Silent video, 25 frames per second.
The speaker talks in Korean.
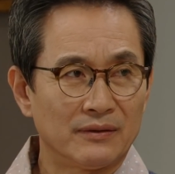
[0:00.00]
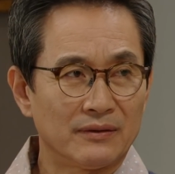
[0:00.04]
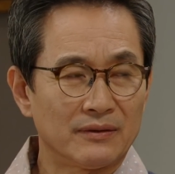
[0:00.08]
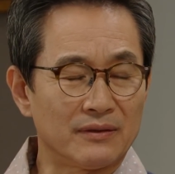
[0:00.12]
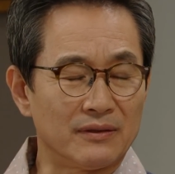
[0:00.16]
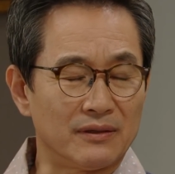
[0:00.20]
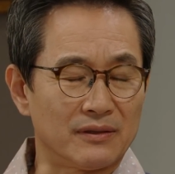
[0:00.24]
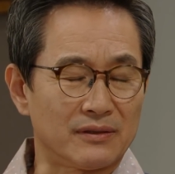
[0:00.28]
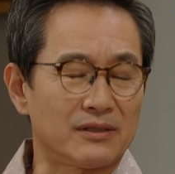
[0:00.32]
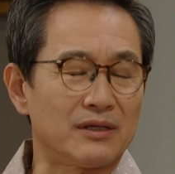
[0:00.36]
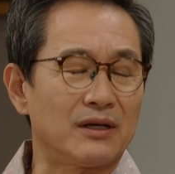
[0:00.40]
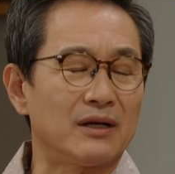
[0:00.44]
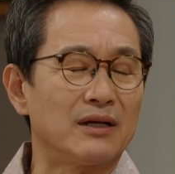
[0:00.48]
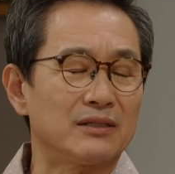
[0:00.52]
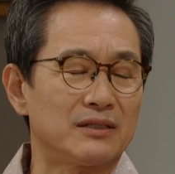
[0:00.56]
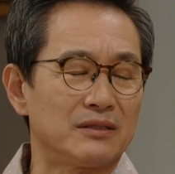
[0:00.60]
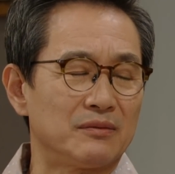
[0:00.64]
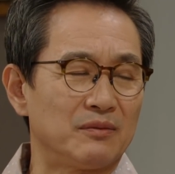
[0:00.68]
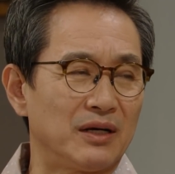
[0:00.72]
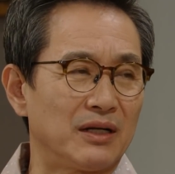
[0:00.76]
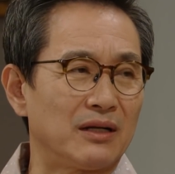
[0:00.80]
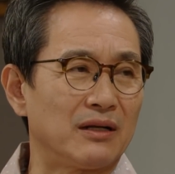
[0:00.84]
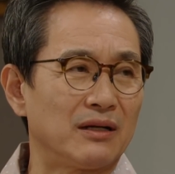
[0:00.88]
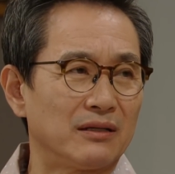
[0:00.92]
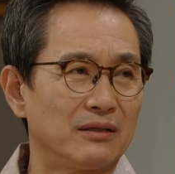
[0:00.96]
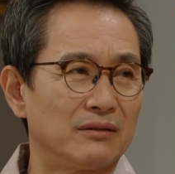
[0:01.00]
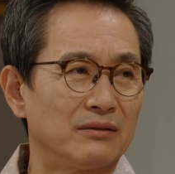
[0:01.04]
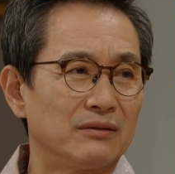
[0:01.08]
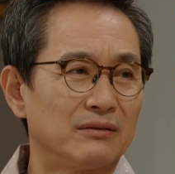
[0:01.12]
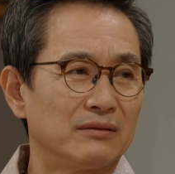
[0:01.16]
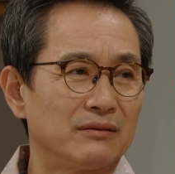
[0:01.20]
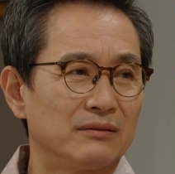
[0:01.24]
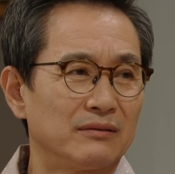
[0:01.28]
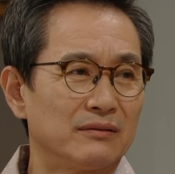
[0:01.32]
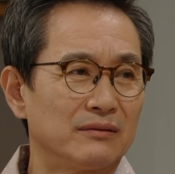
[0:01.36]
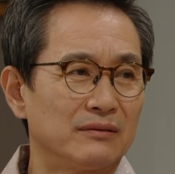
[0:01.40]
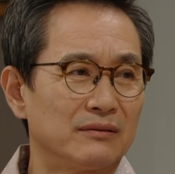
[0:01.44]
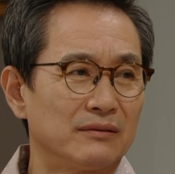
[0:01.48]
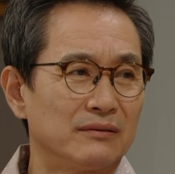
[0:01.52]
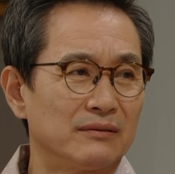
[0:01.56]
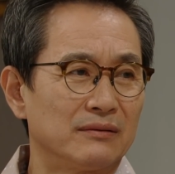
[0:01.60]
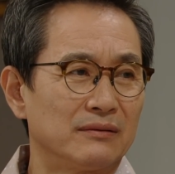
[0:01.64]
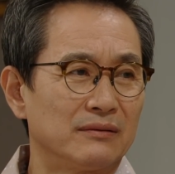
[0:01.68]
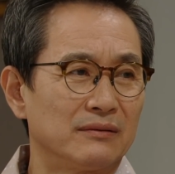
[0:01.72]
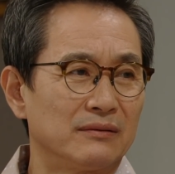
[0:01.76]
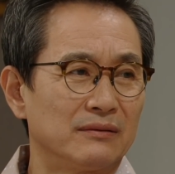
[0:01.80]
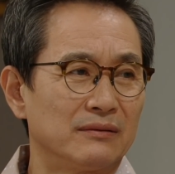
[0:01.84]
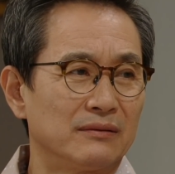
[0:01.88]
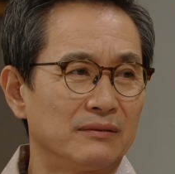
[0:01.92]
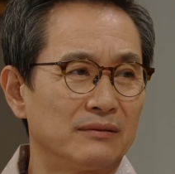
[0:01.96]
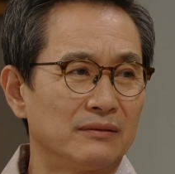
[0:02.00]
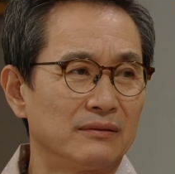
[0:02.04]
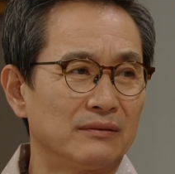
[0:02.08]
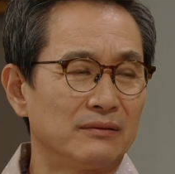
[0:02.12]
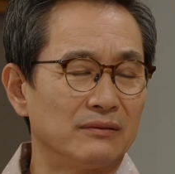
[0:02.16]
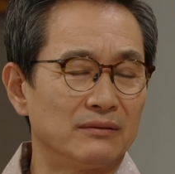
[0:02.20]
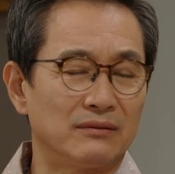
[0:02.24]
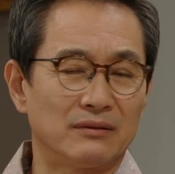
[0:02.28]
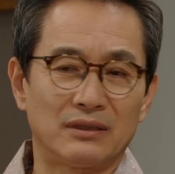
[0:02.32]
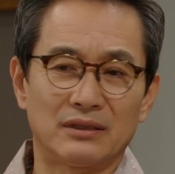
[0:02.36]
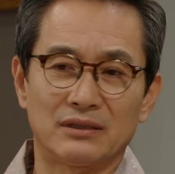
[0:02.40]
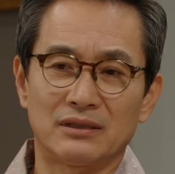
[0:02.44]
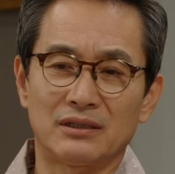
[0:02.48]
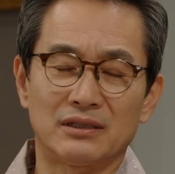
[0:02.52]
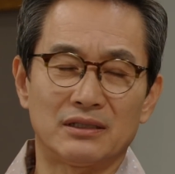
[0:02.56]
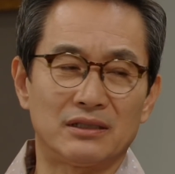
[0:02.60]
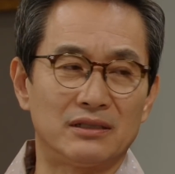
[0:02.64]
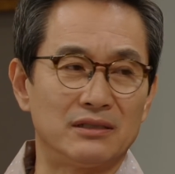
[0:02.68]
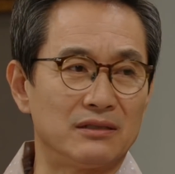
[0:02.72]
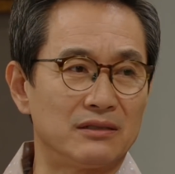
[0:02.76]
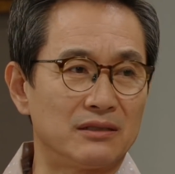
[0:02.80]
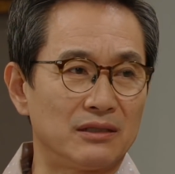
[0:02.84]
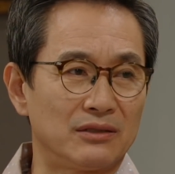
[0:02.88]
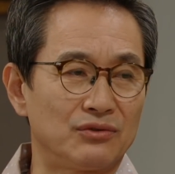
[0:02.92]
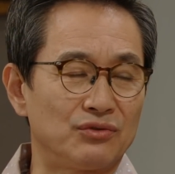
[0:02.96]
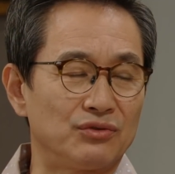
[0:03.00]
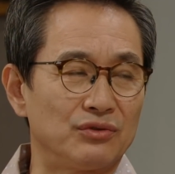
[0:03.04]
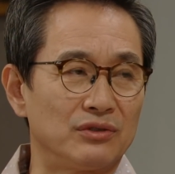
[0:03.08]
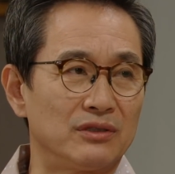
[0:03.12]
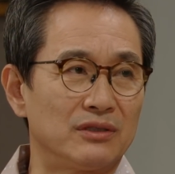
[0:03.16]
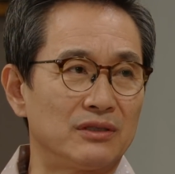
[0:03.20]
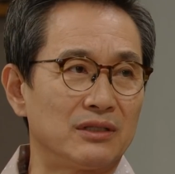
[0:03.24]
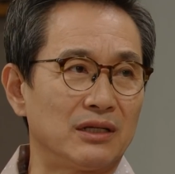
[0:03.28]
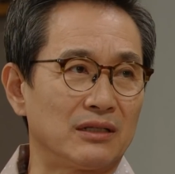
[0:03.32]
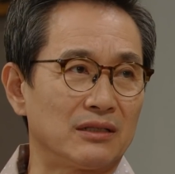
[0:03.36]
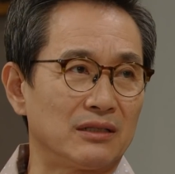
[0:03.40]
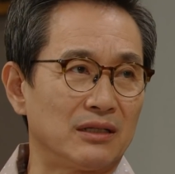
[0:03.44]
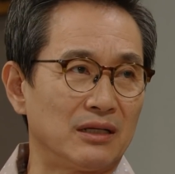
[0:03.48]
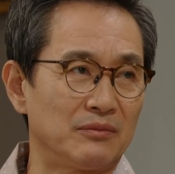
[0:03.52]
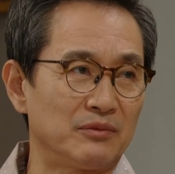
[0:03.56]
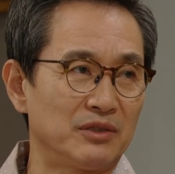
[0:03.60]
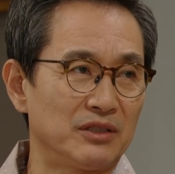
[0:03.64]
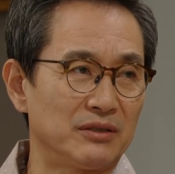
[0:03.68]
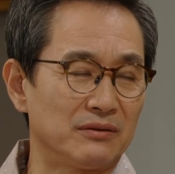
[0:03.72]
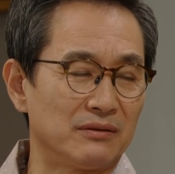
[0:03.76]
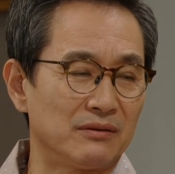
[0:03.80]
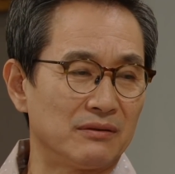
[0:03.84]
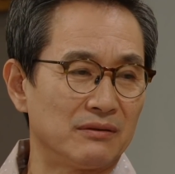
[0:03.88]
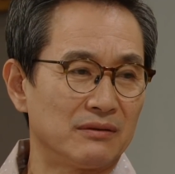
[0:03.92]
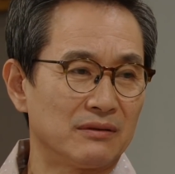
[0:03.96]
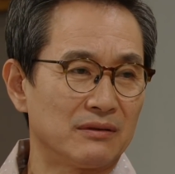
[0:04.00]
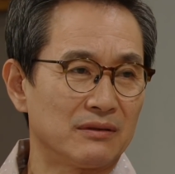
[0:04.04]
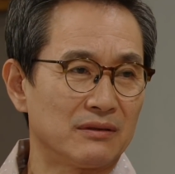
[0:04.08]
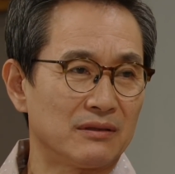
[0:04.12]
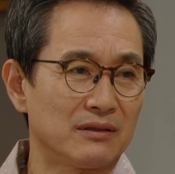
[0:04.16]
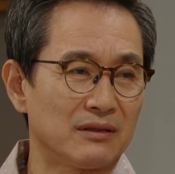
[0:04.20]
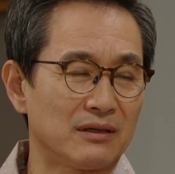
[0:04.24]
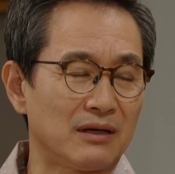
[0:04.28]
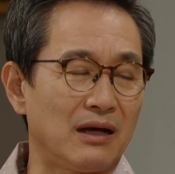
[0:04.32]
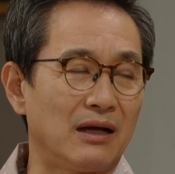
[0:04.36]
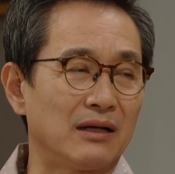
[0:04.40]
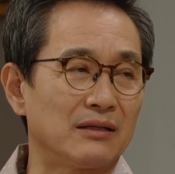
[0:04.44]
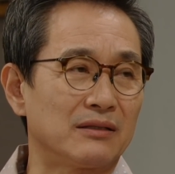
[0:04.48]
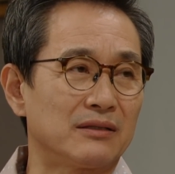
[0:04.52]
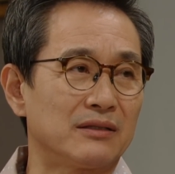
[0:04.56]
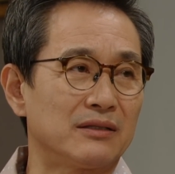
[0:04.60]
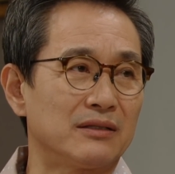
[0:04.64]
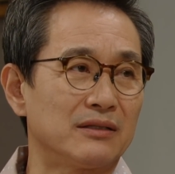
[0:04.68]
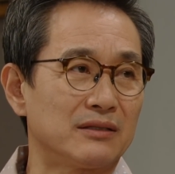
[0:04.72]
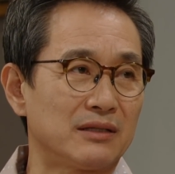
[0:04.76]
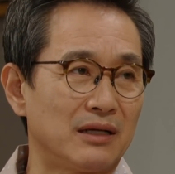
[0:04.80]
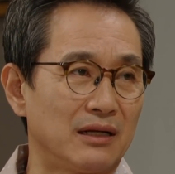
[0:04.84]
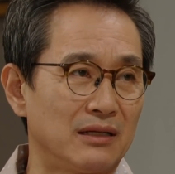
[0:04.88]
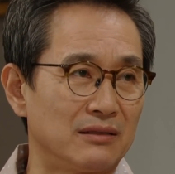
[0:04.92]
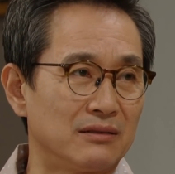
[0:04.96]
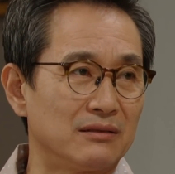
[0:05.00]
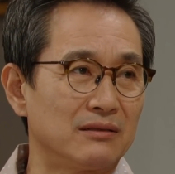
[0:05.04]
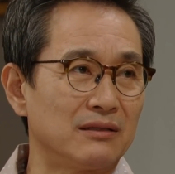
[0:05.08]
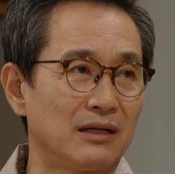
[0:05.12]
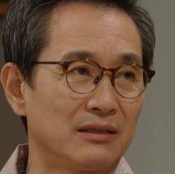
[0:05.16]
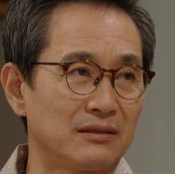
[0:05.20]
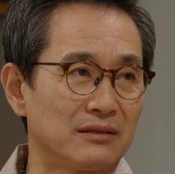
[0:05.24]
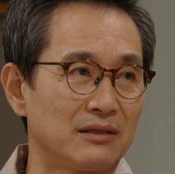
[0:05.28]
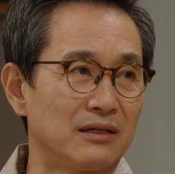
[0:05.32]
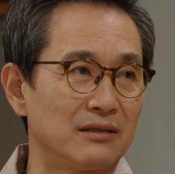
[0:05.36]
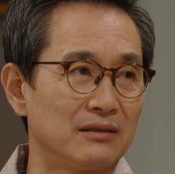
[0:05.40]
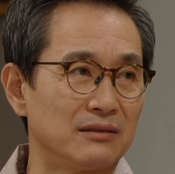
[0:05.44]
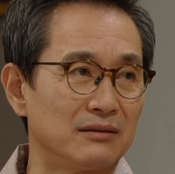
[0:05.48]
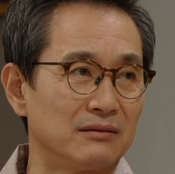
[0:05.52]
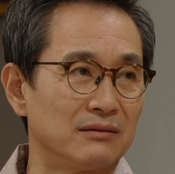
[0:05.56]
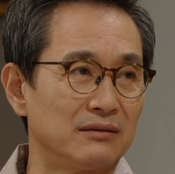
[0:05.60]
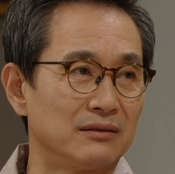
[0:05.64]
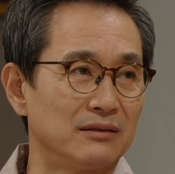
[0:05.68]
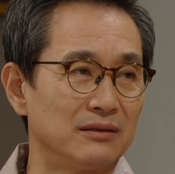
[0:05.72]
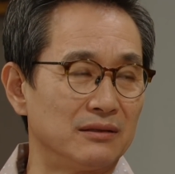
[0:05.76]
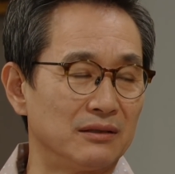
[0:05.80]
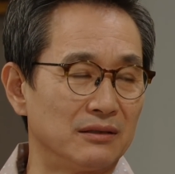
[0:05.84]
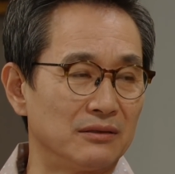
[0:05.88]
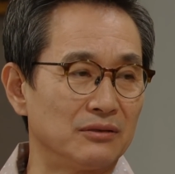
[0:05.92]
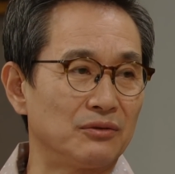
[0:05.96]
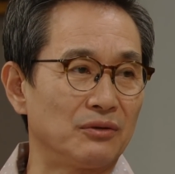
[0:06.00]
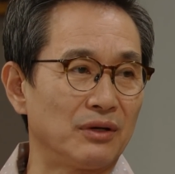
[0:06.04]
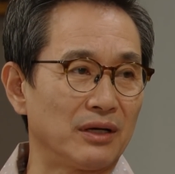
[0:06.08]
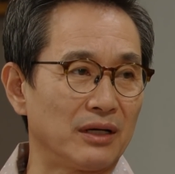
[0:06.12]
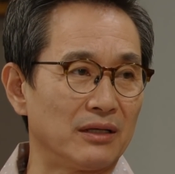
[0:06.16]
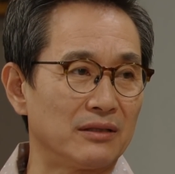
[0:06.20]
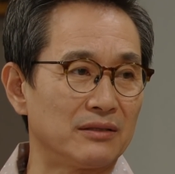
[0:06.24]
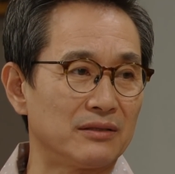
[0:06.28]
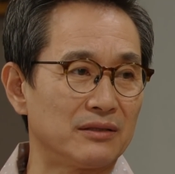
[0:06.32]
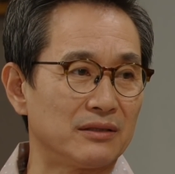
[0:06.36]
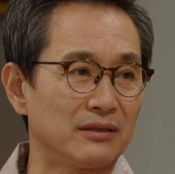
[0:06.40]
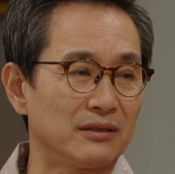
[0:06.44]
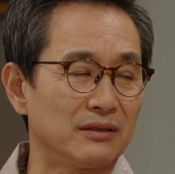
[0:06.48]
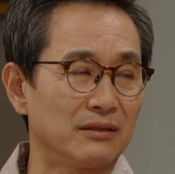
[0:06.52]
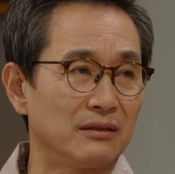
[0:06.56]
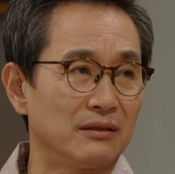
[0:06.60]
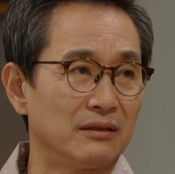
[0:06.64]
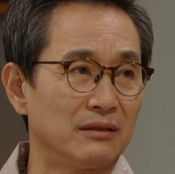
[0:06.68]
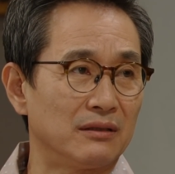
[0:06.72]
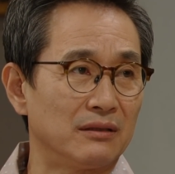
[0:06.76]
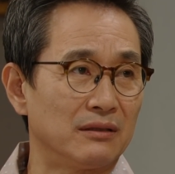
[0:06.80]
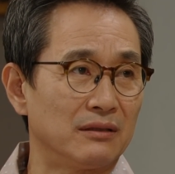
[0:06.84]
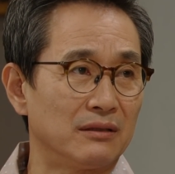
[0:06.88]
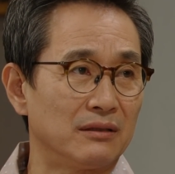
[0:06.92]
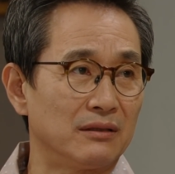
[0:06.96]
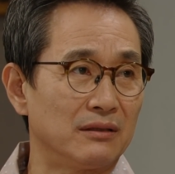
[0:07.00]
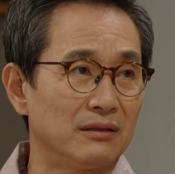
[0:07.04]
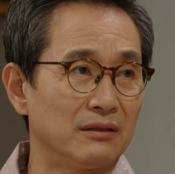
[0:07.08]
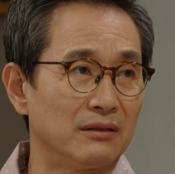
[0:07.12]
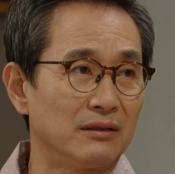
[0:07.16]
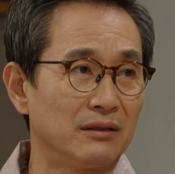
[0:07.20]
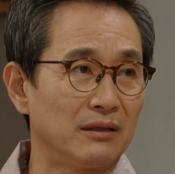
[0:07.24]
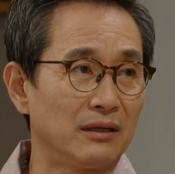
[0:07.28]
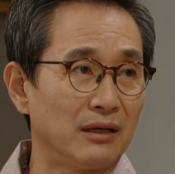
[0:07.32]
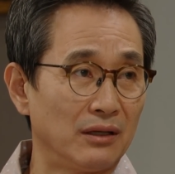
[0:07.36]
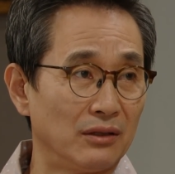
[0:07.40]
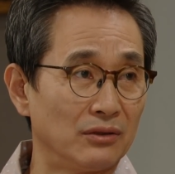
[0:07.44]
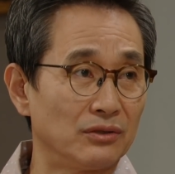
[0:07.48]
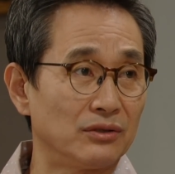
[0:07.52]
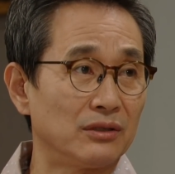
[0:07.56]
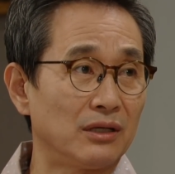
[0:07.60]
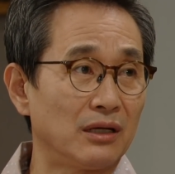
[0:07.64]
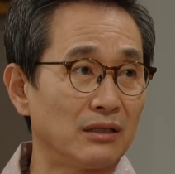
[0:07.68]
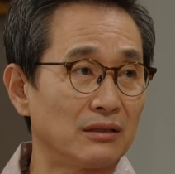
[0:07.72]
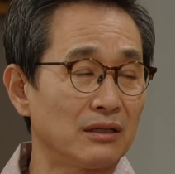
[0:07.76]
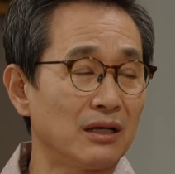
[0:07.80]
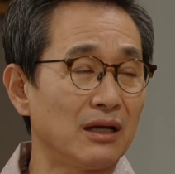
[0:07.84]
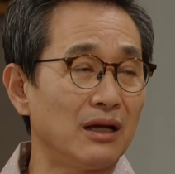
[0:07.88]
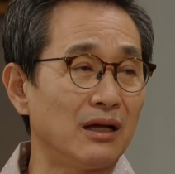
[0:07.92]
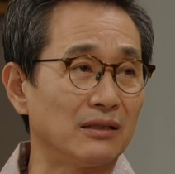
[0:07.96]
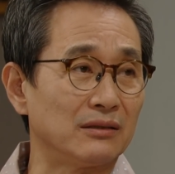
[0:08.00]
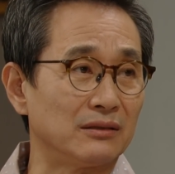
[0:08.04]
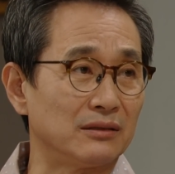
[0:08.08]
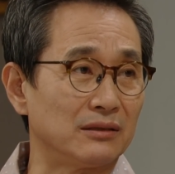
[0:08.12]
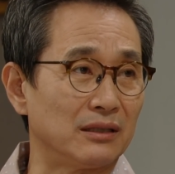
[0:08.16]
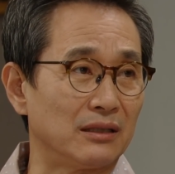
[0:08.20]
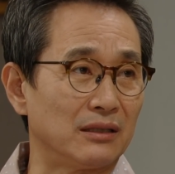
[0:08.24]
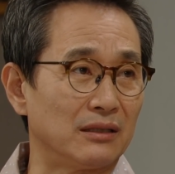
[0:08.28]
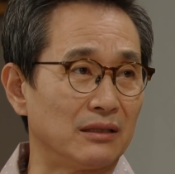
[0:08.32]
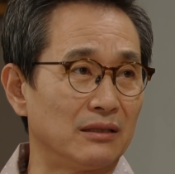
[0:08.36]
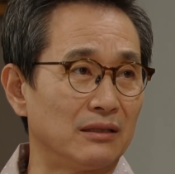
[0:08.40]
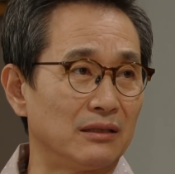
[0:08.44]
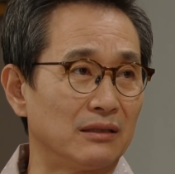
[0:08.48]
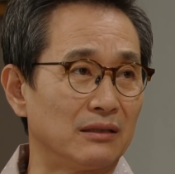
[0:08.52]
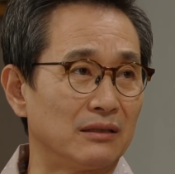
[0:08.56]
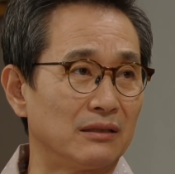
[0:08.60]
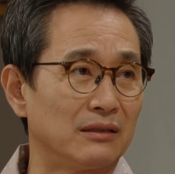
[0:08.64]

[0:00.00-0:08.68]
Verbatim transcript: 걱정하지 말아요. 유란이가 진짜 준이 짝이라면 같이 살든 안 살든 인연이 되겠지. 헤어지라는 게 아니잖아.